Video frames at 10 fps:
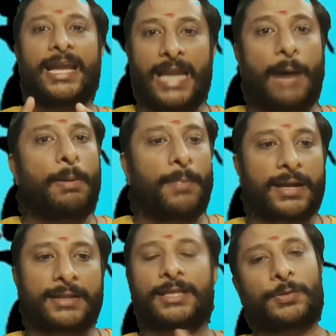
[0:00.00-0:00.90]
நாம்
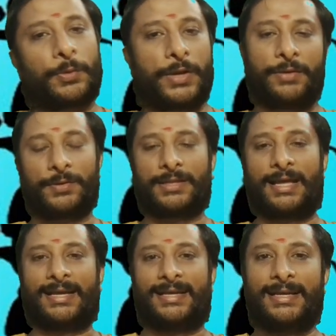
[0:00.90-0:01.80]
மறந்தது ஒன்றையும் ஒன்று
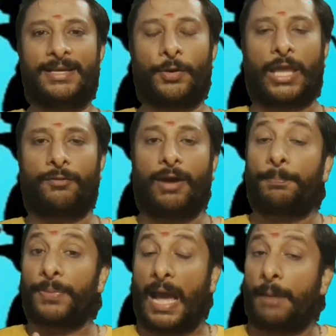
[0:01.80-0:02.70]
தாங்க ஓகேவா
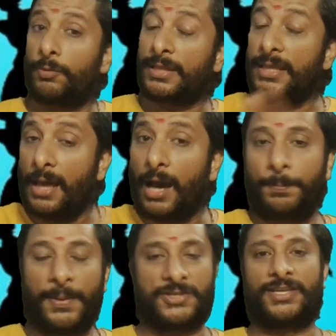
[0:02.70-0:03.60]
நாம் வந்து யார்
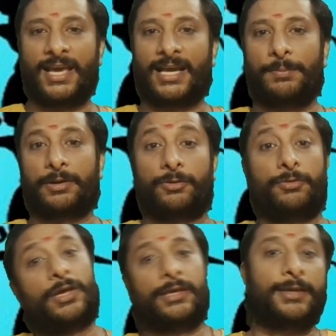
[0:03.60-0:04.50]
பேச்சும் கேட்க மாட்டோம்
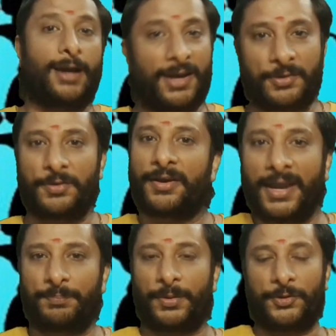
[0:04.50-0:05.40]
யாருக்கும்
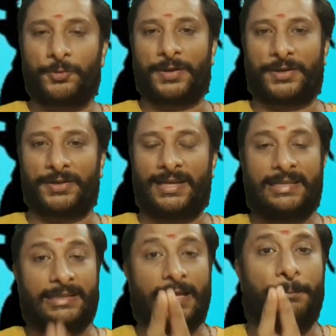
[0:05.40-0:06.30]
கைட் பண்ணவும் மாட்டோங்க
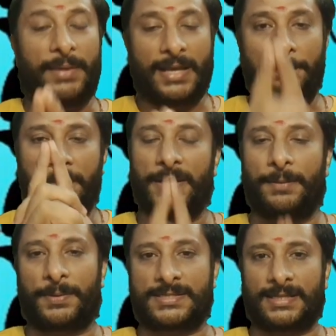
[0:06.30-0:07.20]
இதுதான் மிகப்பெரிய
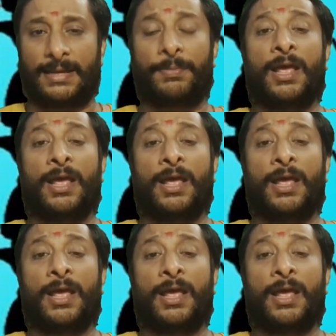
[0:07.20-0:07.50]
பிரச்சனைங்க